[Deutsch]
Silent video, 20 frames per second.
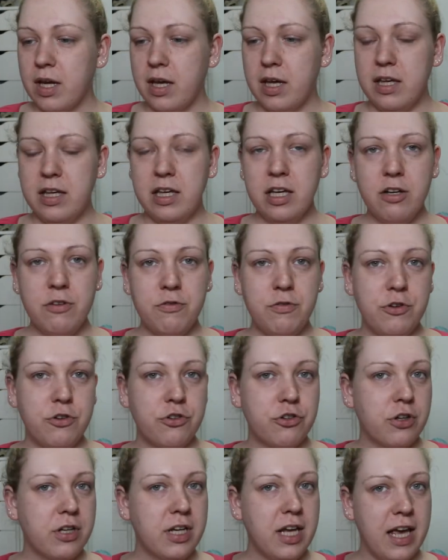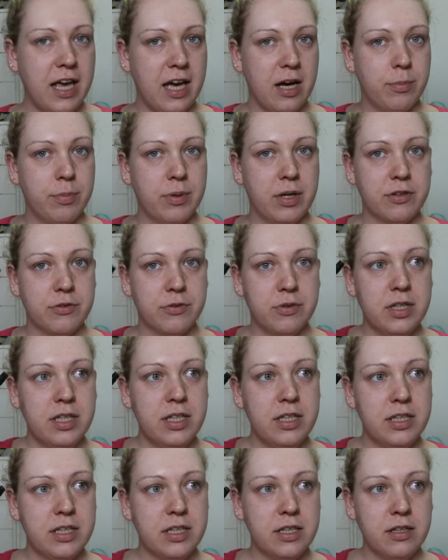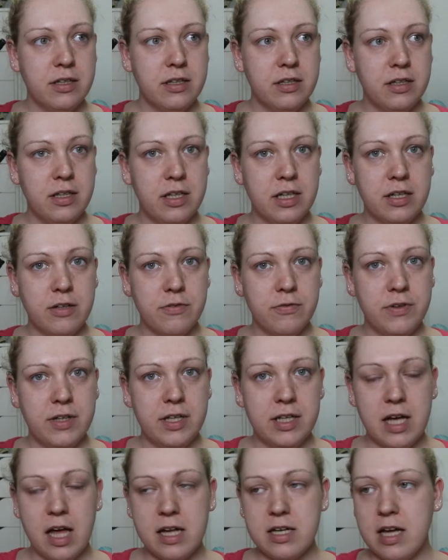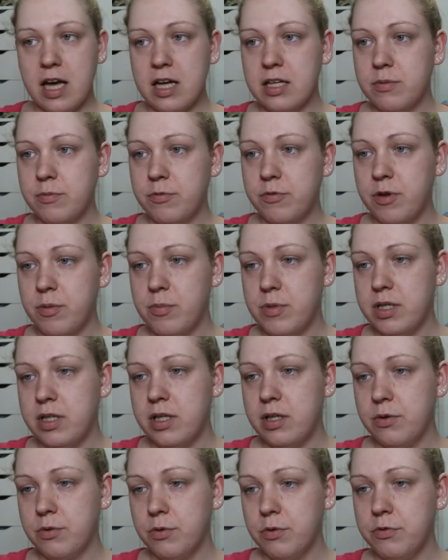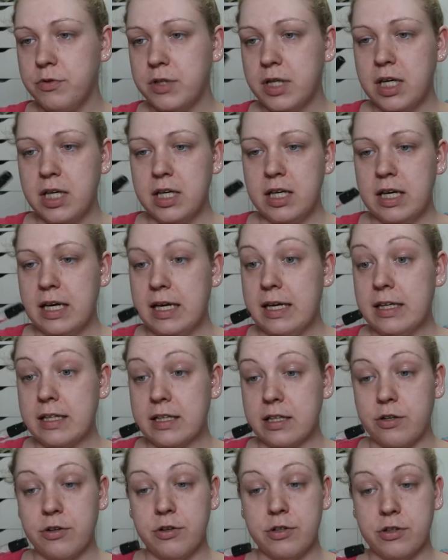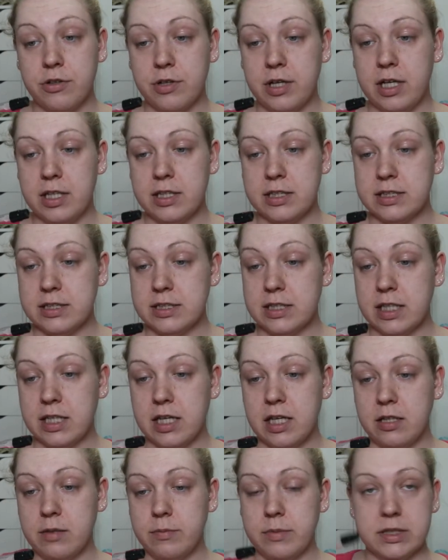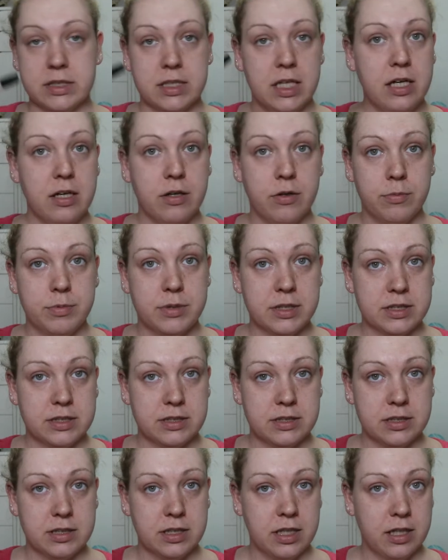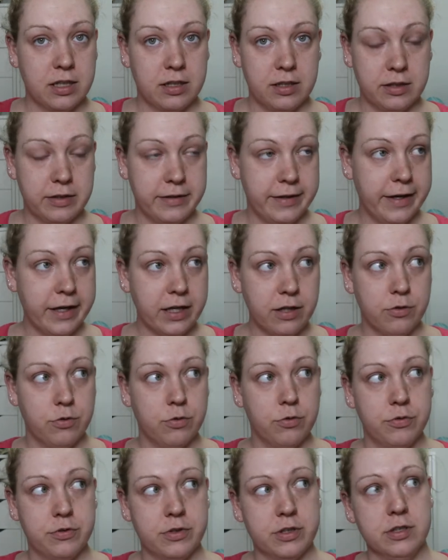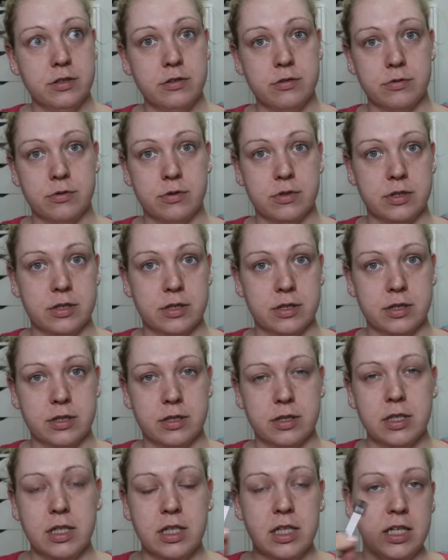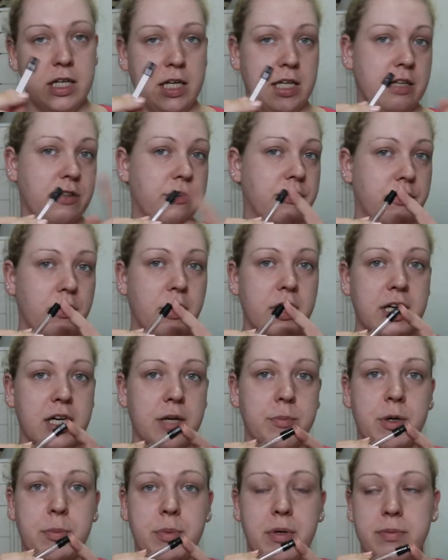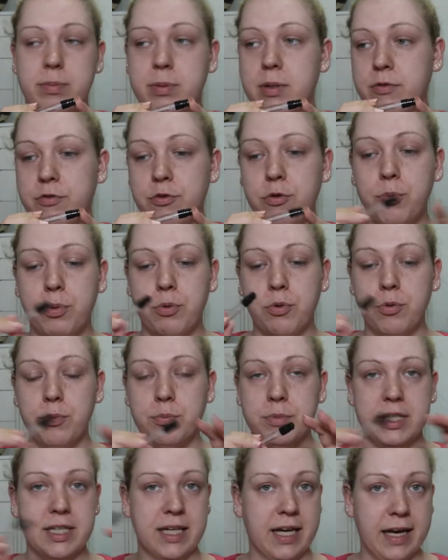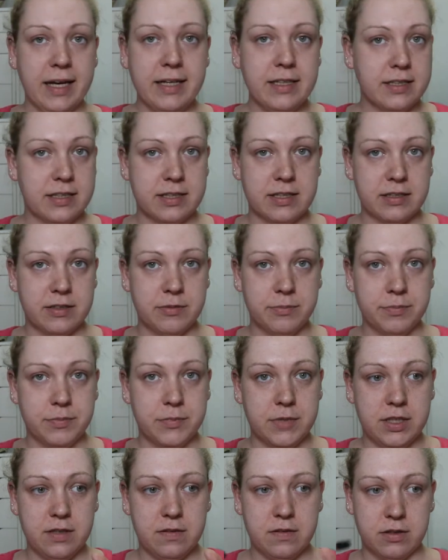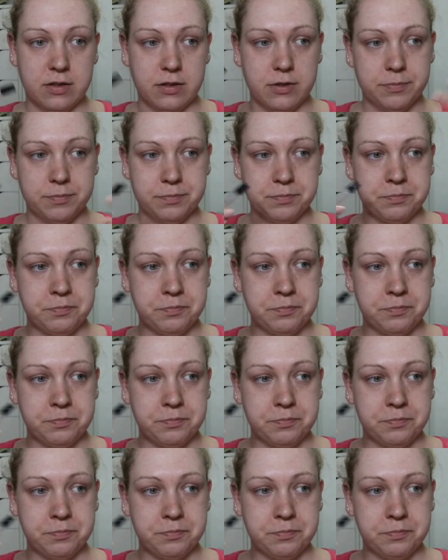irgendwie schon herb. Also nicht äh, irgendwie nach, nach einem femininen Duft. Ich kann euch auch ehrlich gesagt gar nicht mehr sagen, ob das nicht eigentlich ein Herrenduft ist. Und äh, ich entsorge ja immer bei Parfümproben direkt ähm, diese